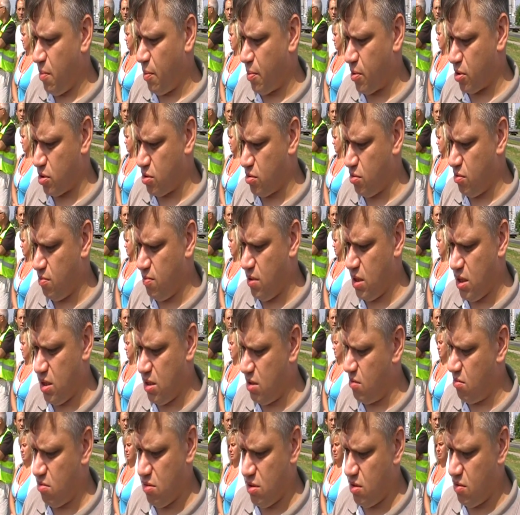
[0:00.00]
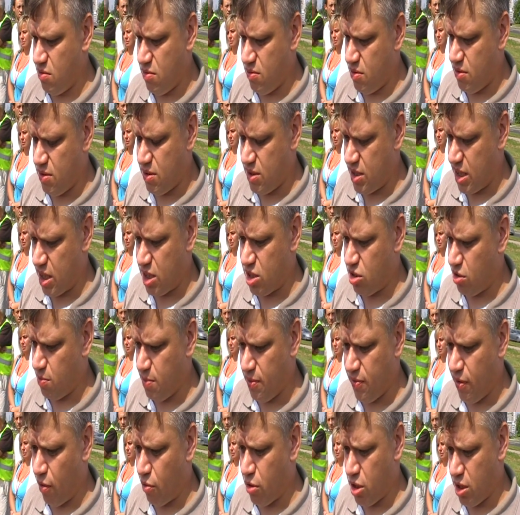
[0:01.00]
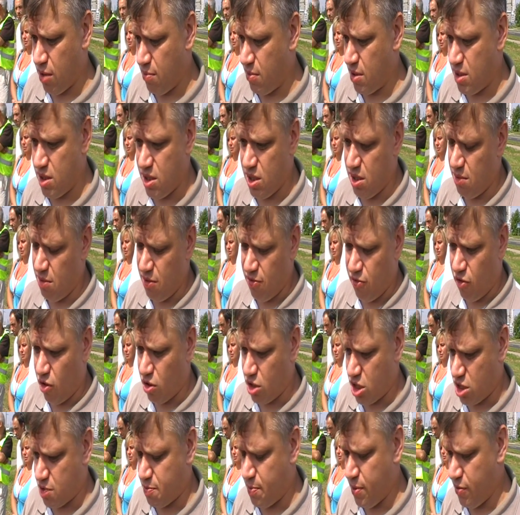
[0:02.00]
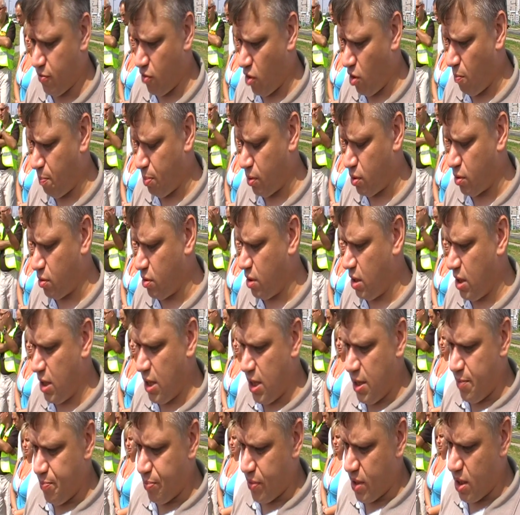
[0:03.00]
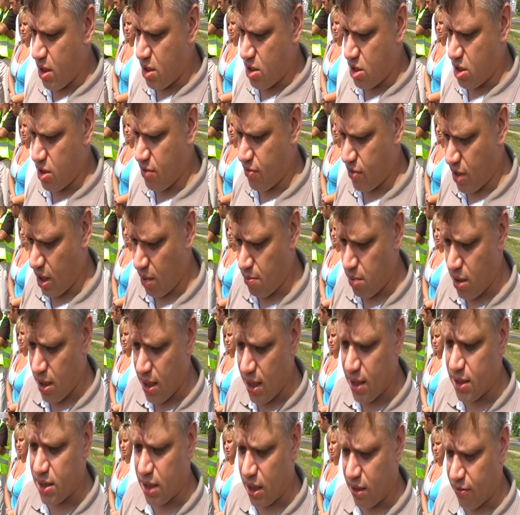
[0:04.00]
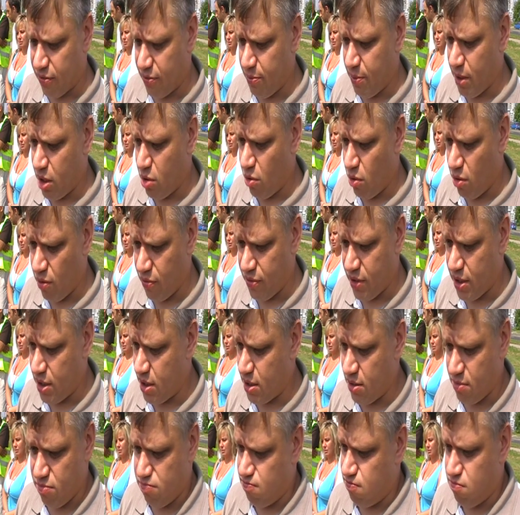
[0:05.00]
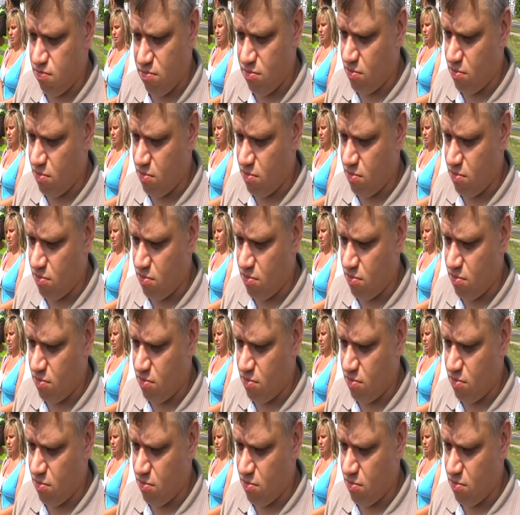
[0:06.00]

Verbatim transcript: Po prostu sekcje odbywały się m.in. chociażby w Oplu, czy w Kable Eltra w Mikołowie,